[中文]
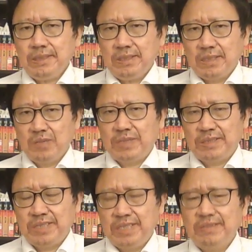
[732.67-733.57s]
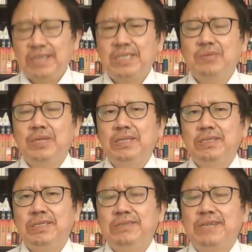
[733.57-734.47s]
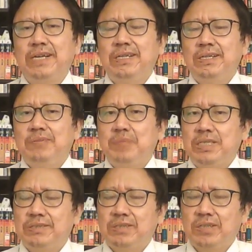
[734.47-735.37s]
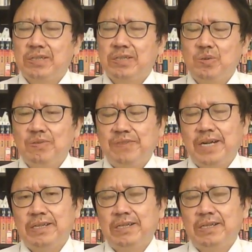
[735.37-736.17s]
构成欺诈行为，因此呢，不仅受到重罚，